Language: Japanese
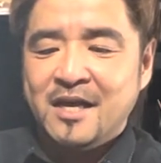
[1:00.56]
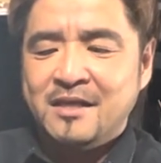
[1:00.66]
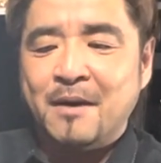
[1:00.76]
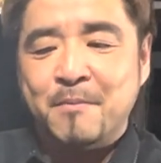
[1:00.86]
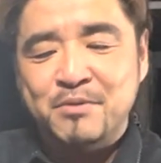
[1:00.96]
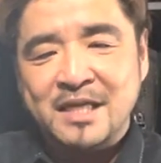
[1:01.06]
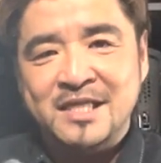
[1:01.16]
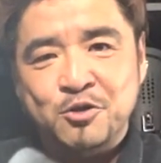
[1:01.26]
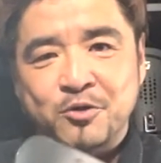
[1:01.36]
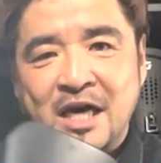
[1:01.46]
なお
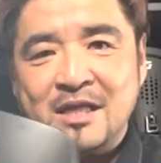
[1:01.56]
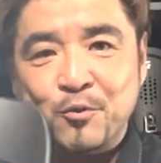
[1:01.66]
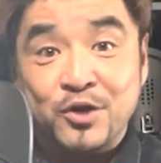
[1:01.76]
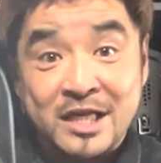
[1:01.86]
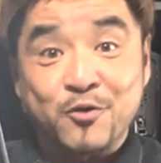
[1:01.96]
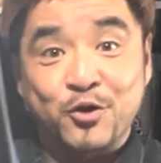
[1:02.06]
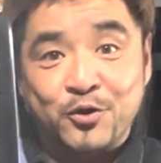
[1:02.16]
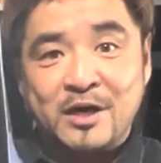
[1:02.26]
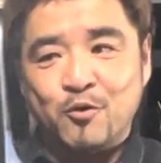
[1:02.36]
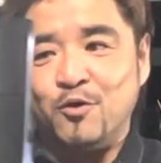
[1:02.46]
プラスチックの中でもいろい
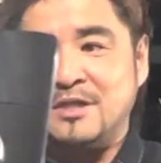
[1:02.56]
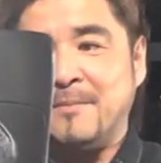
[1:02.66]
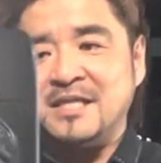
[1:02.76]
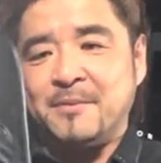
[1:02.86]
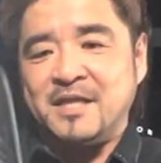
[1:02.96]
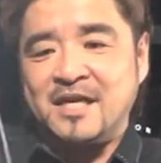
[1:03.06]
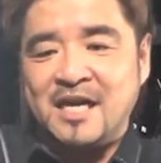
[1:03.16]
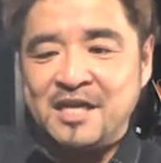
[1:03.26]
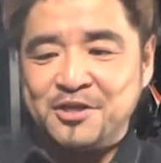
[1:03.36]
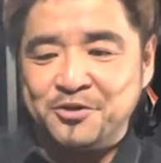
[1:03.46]
ろなさまざまな
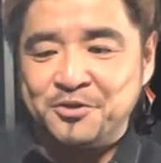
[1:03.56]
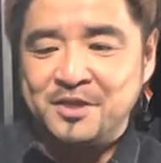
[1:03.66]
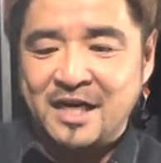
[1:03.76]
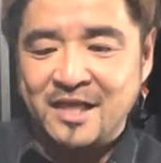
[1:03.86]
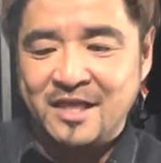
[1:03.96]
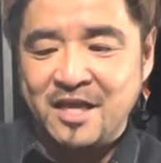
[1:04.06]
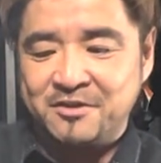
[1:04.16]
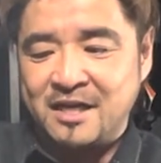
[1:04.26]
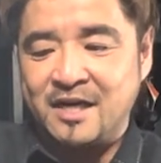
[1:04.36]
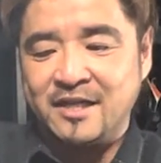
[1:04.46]
含有されてい
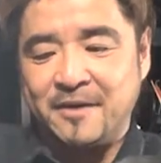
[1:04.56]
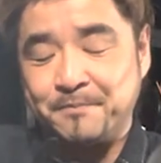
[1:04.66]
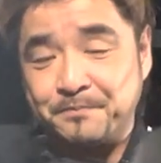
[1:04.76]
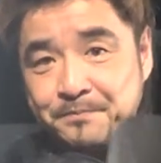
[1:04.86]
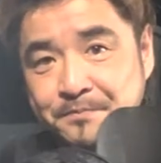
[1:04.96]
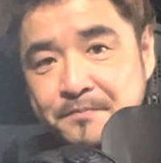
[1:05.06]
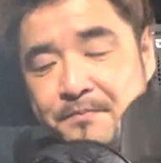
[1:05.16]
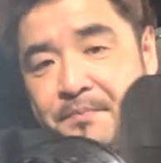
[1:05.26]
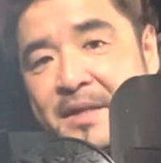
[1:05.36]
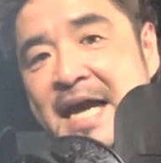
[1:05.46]
る中で
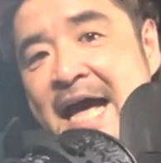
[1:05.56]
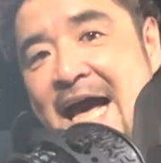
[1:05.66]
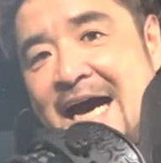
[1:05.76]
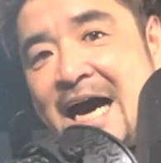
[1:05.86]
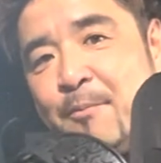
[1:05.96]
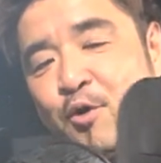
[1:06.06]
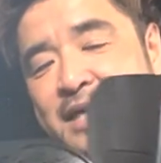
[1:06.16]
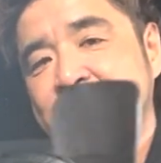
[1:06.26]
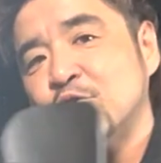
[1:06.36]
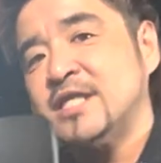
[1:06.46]
カーボン
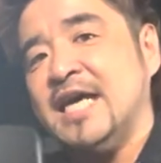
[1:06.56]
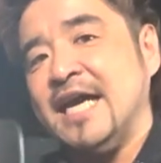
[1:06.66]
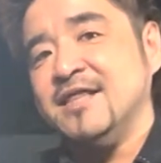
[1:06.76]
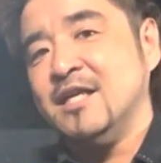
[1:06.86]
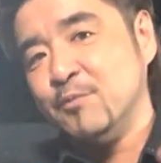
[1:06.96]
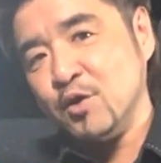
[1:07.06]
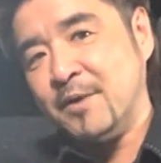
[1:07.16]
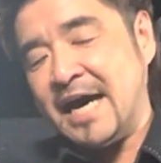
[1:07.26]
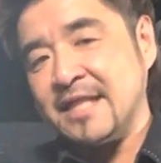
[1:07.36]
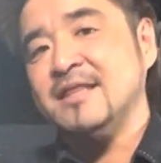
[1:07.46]
が少し入ってるもの
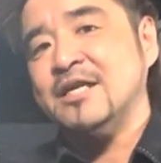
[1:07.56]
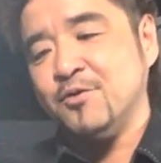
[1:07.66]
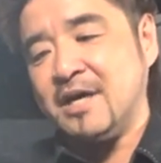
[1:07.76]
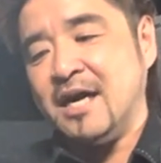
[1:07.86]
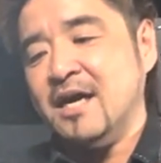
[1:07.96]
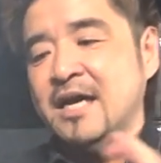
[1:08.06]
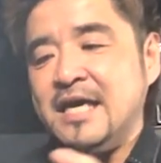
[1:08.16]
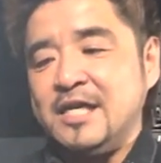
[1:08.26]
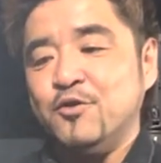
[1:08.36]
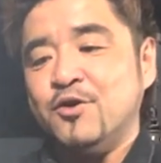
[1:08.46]
もあったりとか
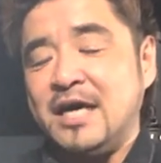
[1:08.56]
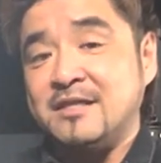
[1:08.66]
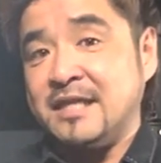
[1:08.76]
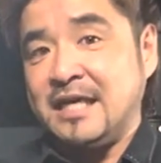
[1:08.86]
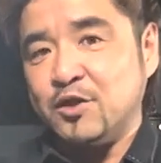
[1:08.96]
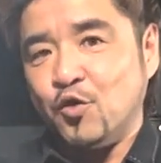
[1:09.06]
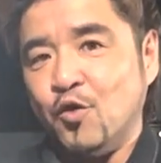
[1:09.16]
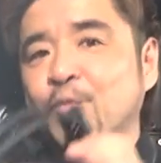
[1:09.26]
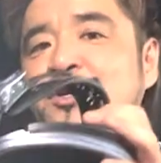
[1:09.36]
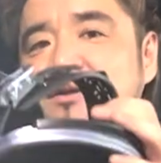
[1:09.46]
いろいろあるかなと
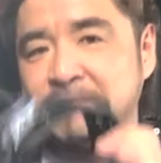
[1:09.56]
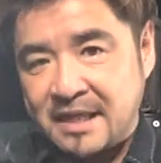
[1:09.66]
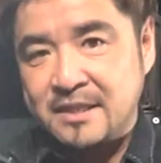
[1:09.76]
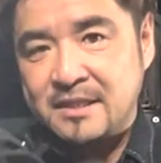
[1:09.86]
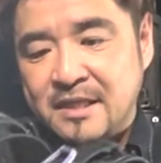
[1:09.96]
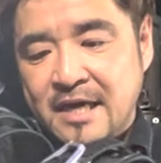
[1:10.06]
思います。